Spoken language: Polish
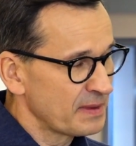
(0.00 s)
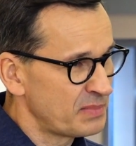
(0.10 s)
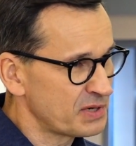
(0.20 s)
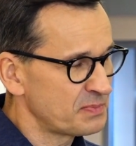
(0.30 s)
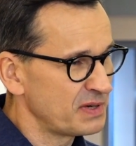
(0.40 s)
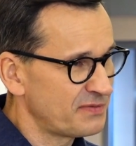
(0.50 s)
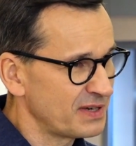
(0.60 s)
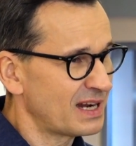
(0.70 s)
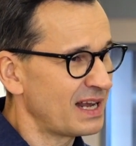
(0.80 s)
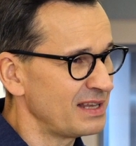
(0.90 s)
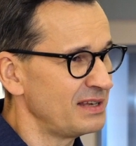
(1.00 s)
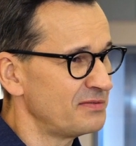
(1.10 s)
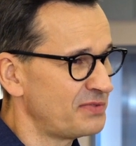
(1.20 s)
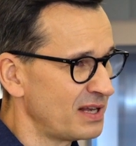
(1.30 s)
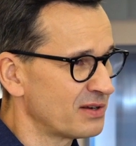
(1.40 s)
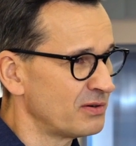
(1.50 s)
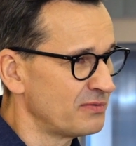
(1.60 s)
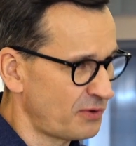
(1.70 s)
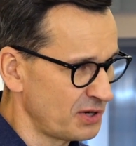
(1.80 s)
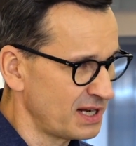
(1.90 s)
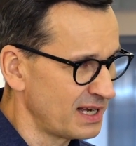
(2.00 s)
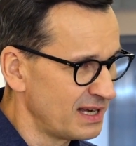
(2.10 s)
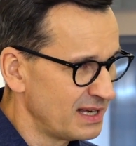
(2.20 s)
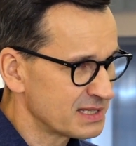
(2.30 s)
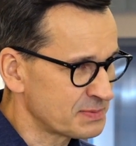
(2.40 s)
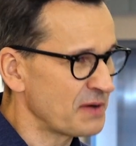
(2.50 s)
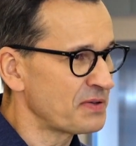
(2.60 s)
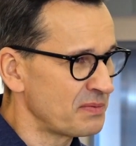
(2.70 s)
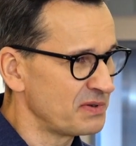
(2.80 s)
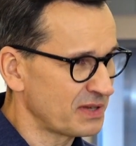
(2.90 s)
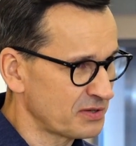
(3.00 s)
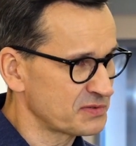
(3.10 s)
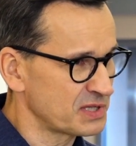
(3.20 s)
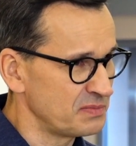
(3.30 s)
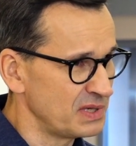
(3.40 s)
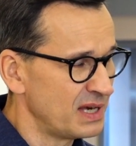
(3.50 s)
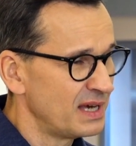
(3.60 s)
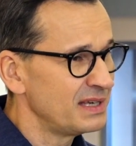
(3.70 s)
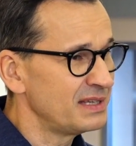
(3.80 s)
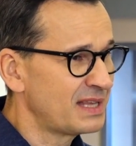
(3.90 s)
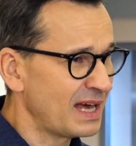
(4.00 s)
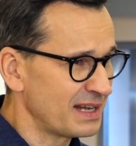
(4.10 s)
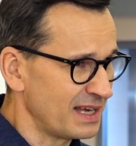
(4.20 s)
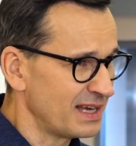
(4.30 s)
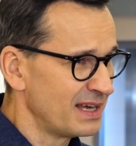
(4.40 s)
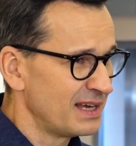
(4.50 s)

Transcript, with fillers: myśmy wygrali wielką wojnę z mafiami VAT-owskimi. I dane